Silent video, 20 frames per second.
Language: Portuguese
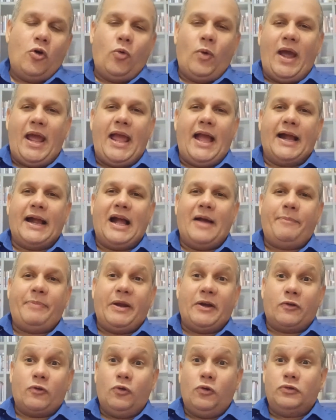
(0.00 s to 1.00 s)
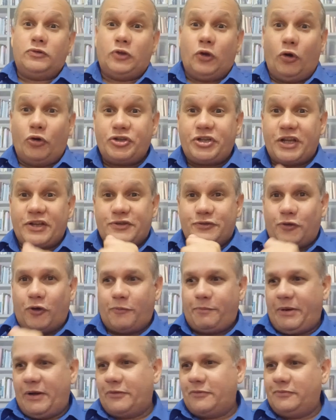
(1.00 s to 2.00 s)
O RH pergunta, ou o
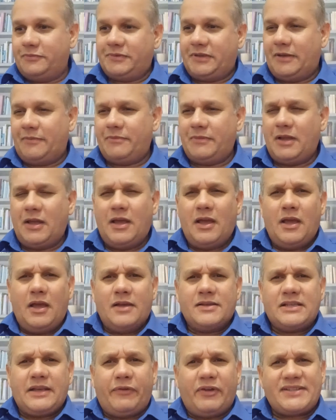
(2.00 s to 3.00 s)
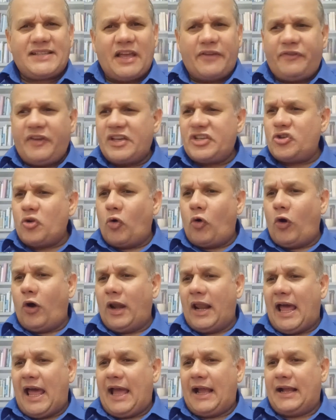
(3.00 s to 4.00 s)
gestor pergunta: se você visse um
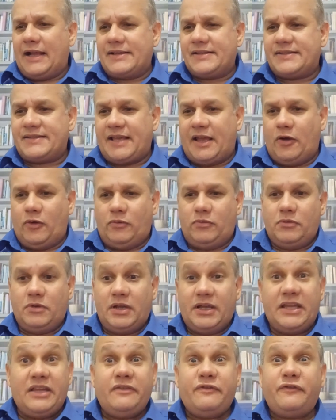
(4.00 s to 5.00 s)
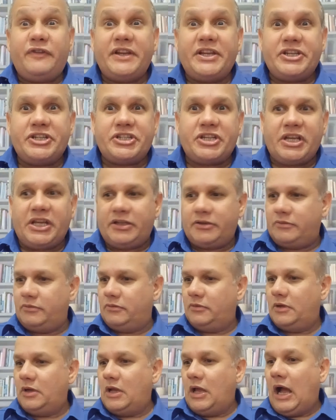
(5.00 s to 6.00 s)
colega seu
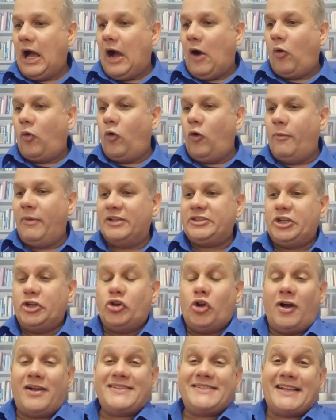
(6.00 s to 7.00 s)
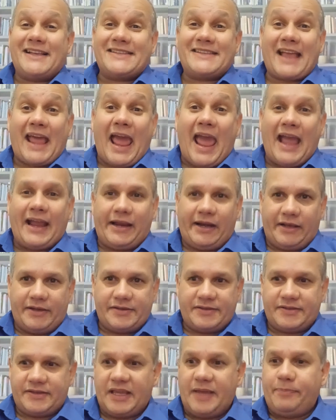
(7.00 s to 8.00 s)
infringindo alguma de nossas
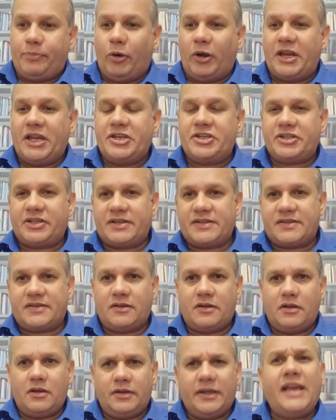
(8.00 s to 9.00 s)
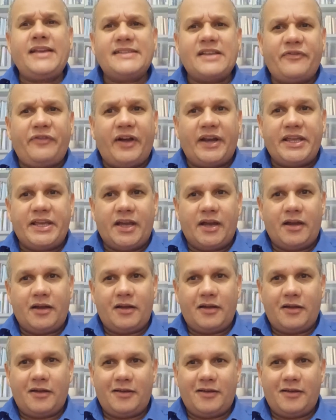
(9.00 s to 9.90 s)
regras e políticas, o que, que você faria?